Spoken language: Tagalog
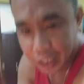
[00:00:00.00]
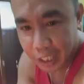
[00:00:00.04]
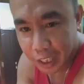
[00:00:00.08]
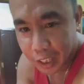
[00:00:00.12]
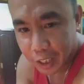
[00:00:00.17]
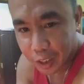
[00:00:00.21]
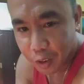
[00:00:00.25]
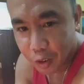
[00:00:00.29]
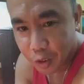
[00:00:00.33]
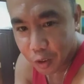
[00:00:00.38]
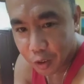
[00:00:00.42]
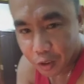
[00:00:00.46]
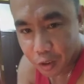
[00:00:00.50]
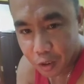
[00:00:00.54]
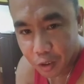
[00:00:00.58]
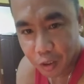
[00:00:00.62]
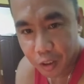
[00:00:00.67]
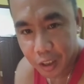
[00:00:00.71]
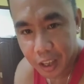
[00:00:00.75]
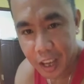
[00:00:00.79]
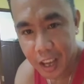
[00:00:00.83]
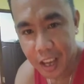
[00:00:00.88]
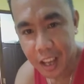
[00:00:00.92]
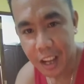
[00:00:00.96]
thank you. Oh,
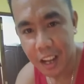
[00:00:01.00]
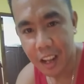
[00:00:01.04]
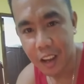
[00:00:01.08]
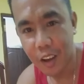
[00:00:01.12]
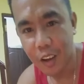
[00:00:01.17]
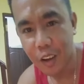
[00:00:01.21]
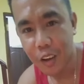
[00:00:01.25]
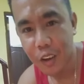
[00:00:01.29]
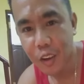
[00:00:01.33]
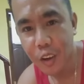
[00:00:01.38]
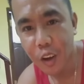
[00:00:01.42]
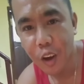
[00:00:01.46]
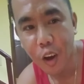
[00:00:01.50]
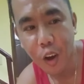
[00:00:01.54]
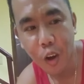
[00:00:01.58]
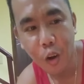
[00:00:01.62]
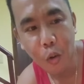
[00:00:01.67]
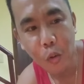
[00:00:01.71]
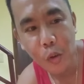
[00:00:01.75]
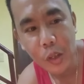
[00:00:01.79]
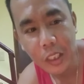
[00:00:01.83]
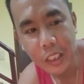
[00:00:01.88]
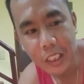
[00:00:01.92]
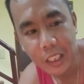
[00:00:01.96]
yan. Oh,
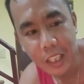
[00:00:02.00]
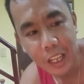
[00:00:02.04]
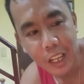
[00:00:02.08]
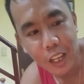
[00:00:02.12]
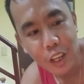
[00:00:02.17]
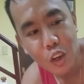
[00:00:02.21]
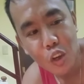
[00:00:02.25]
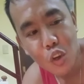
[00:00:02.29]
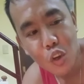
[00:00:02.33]
wish you.